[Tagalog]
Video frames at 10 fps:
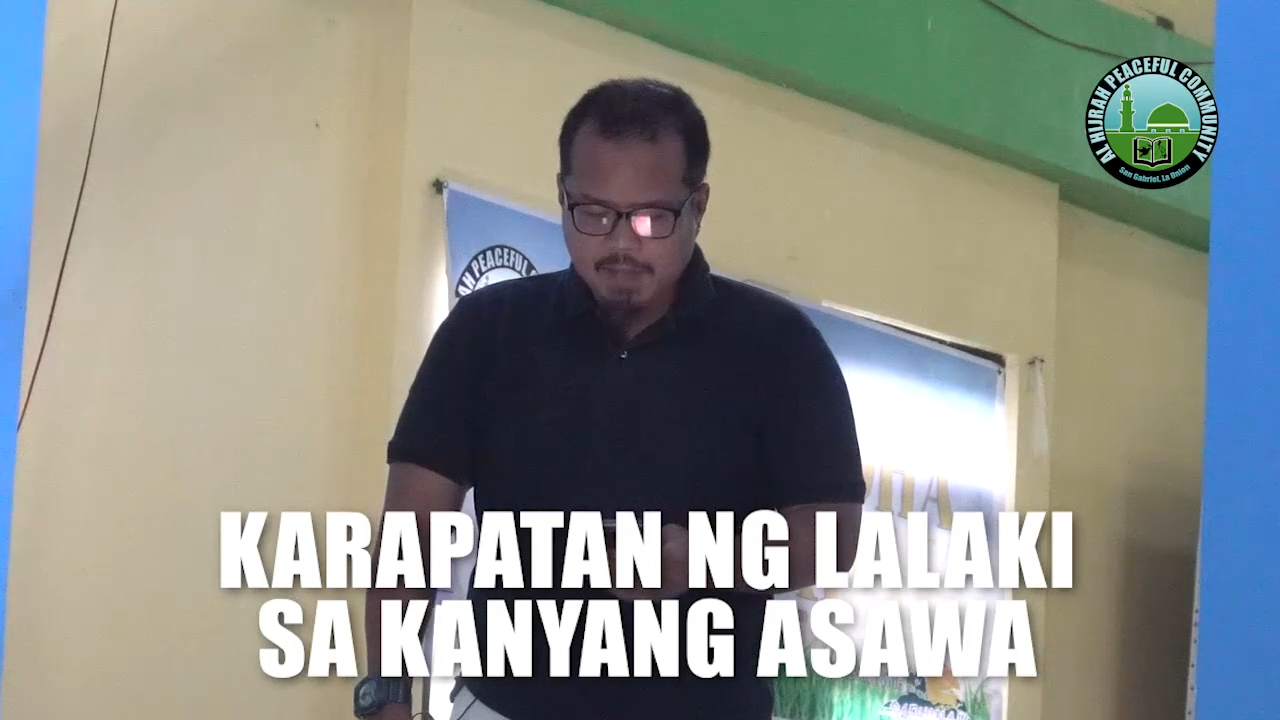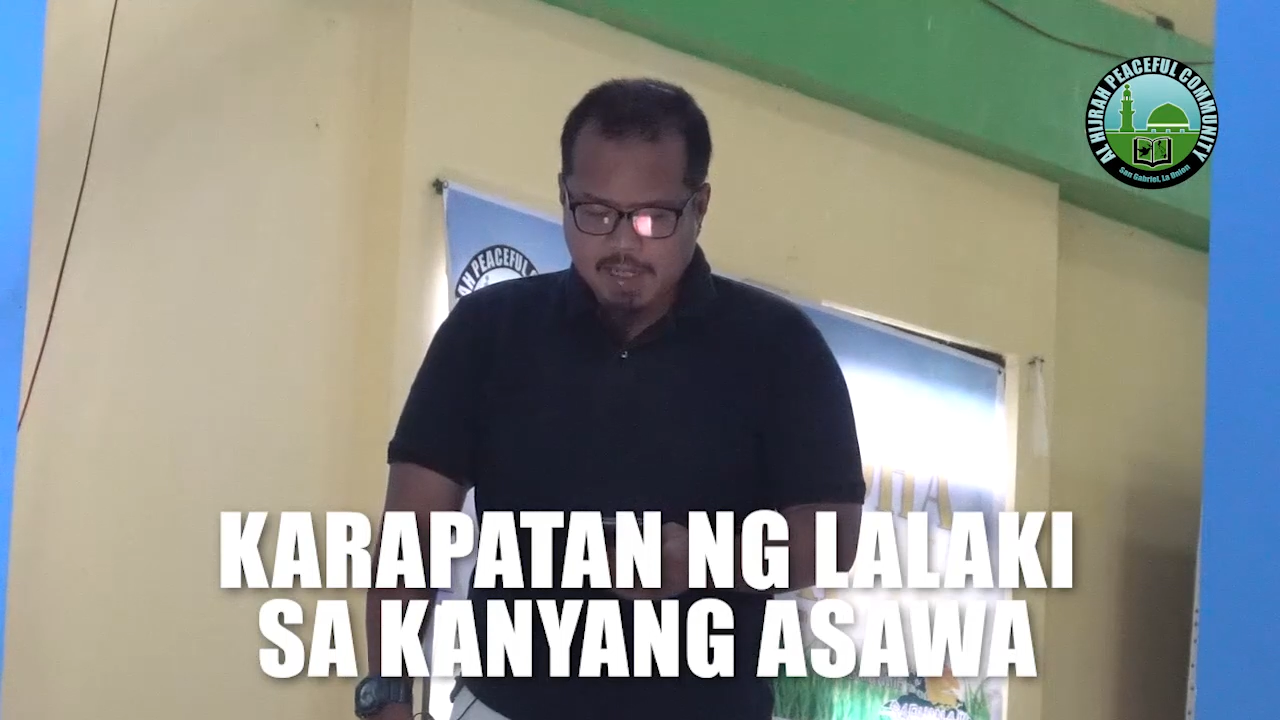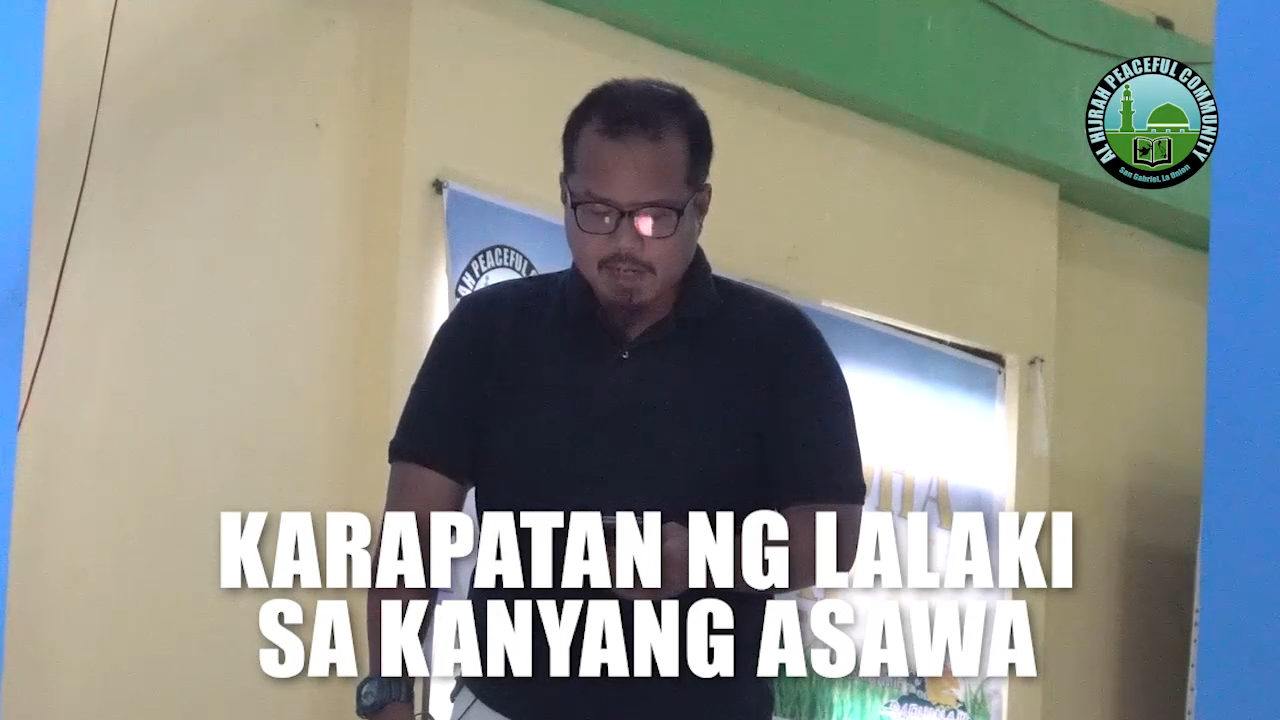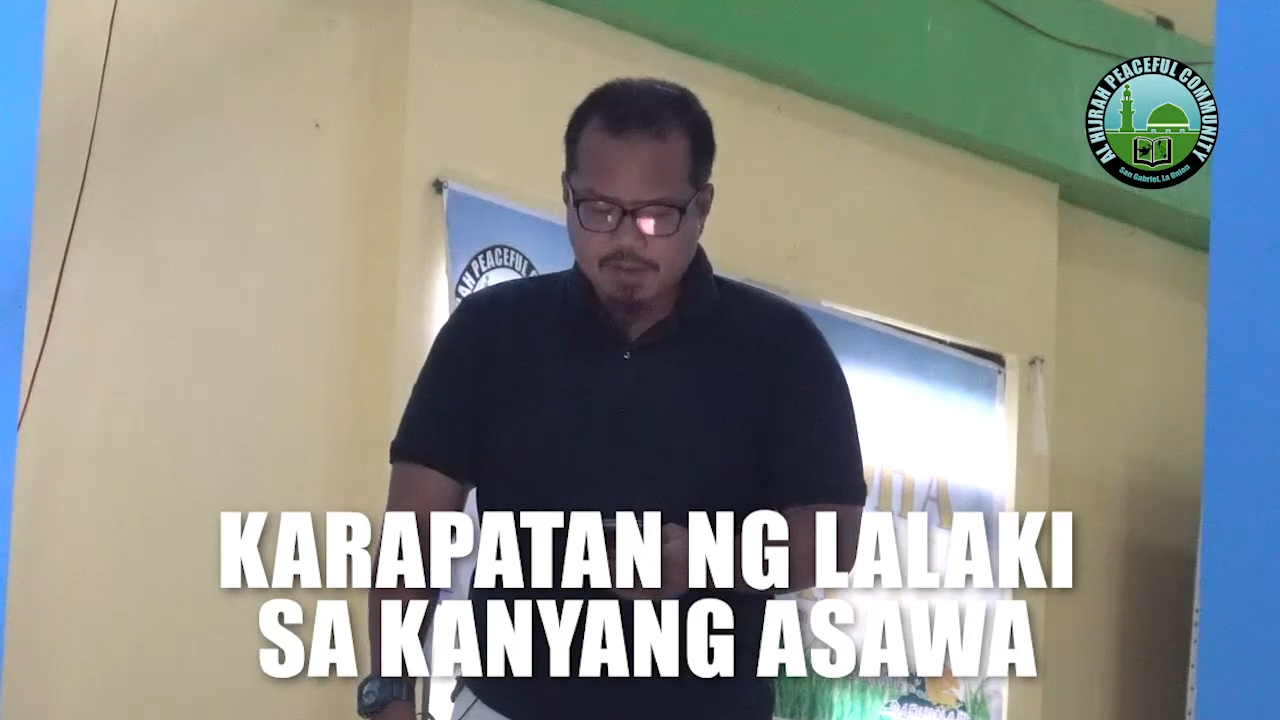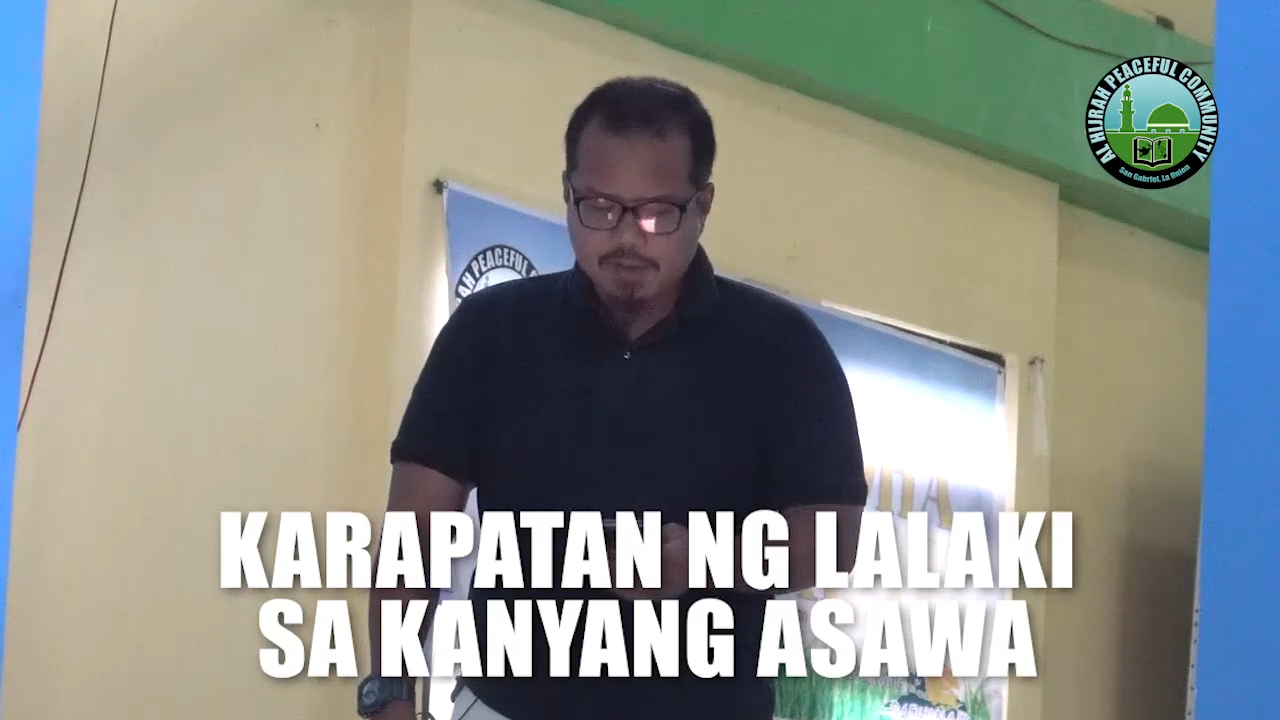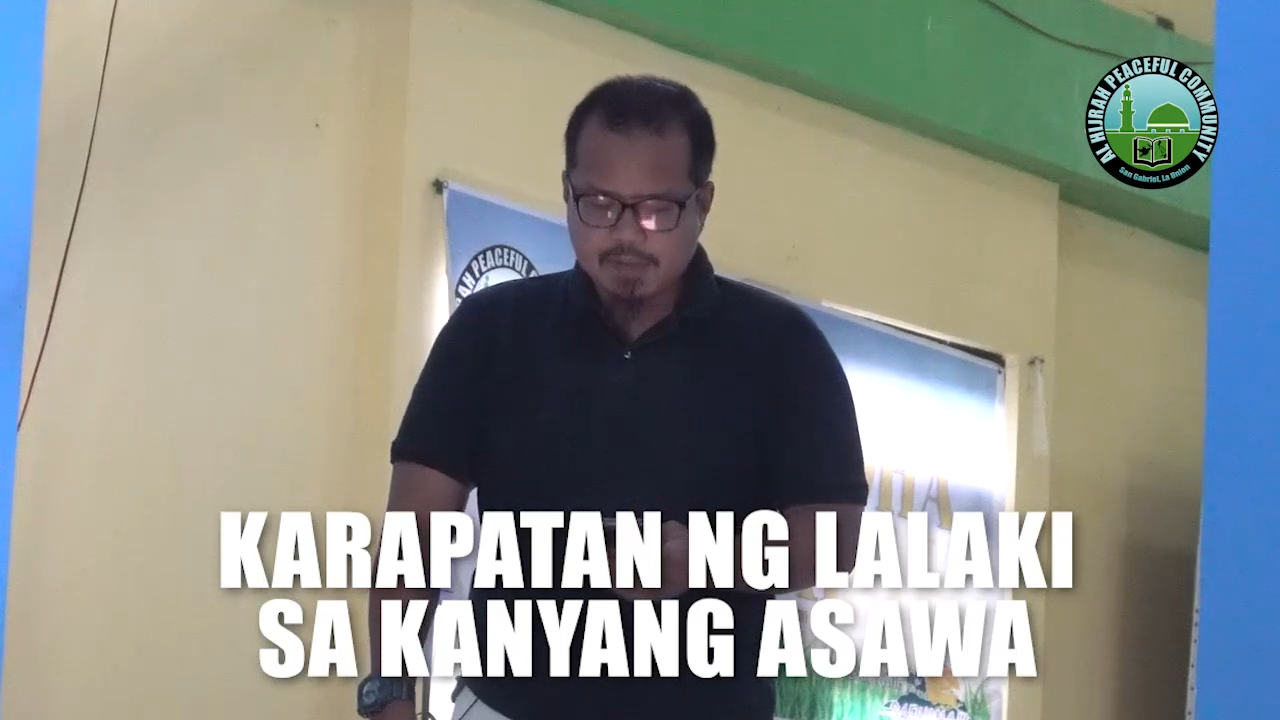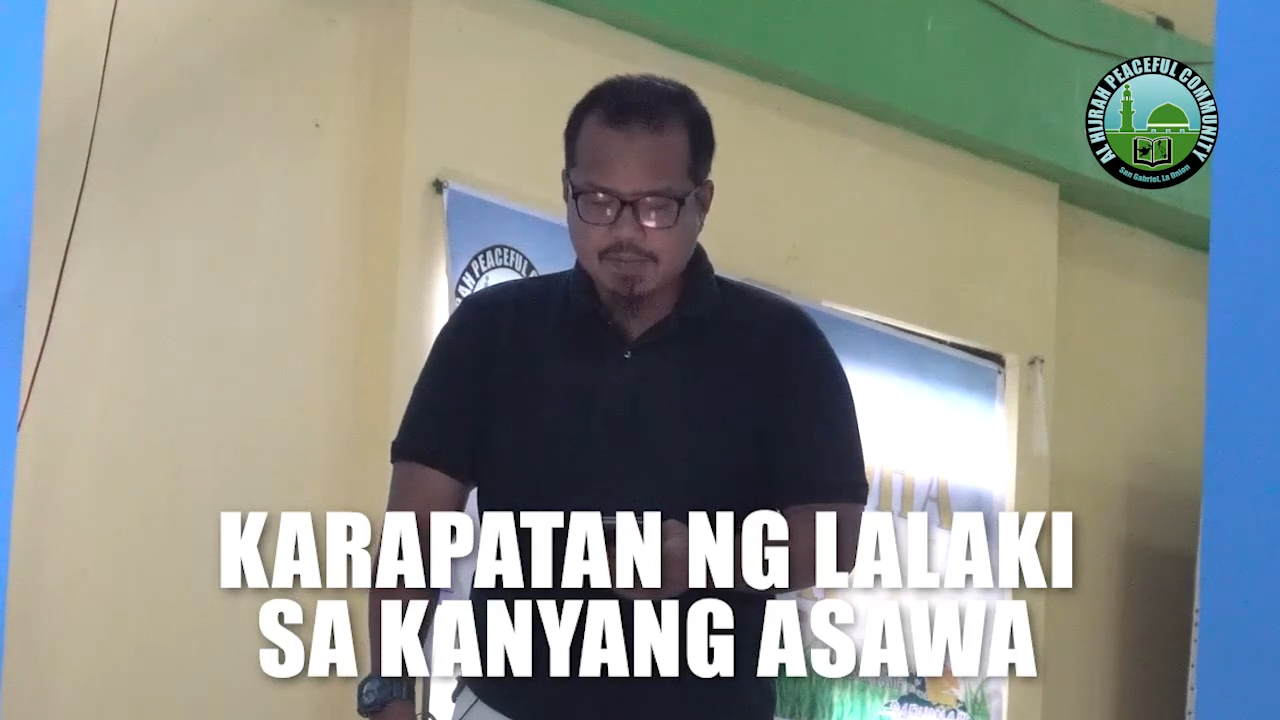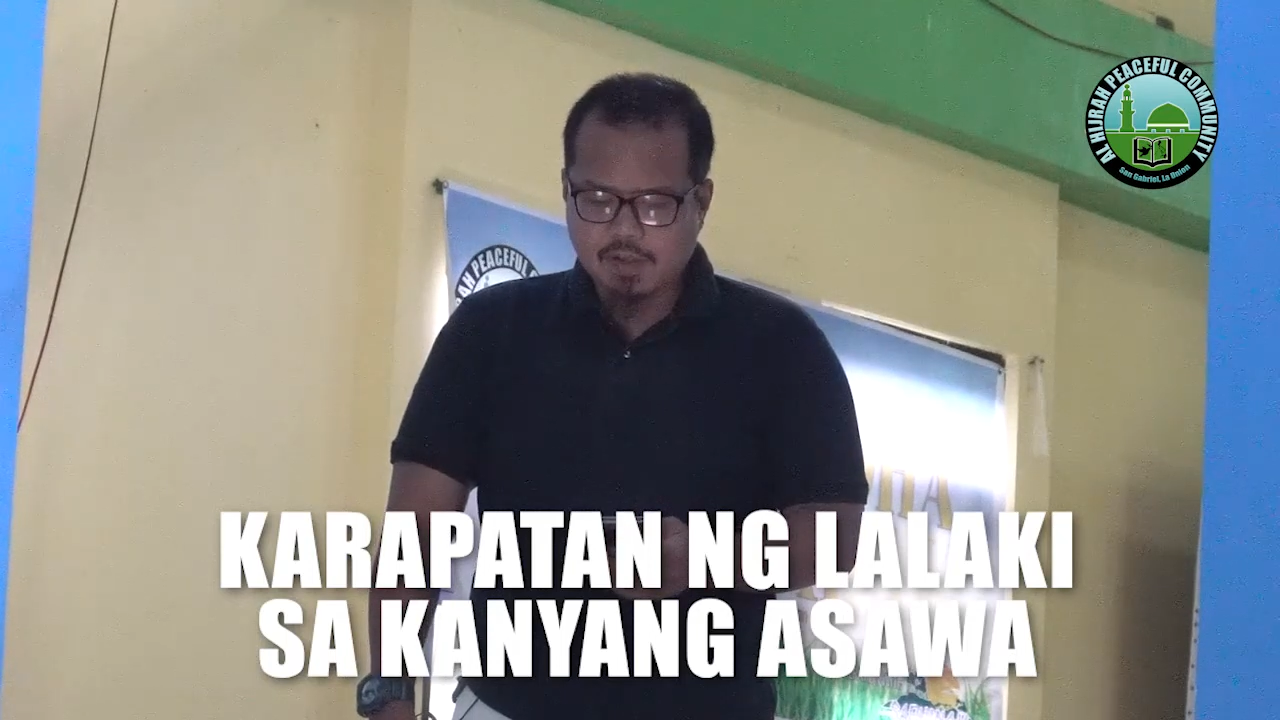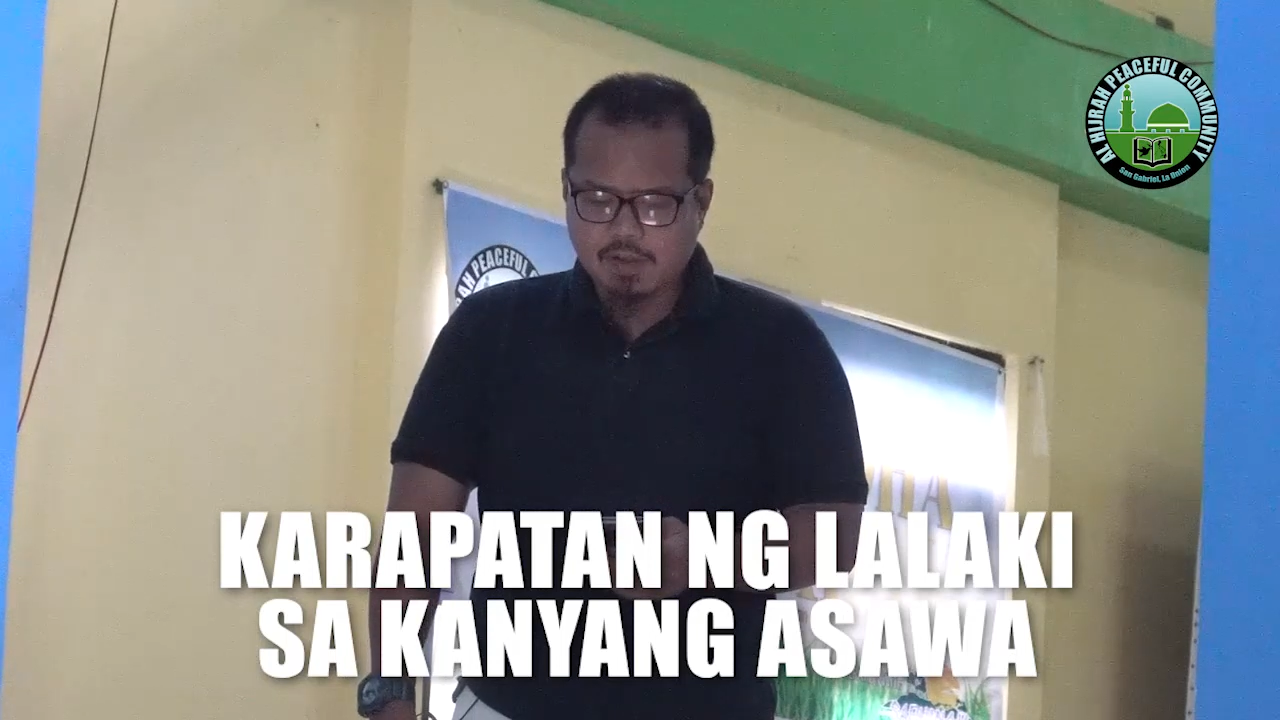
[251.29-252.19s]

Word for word: panahon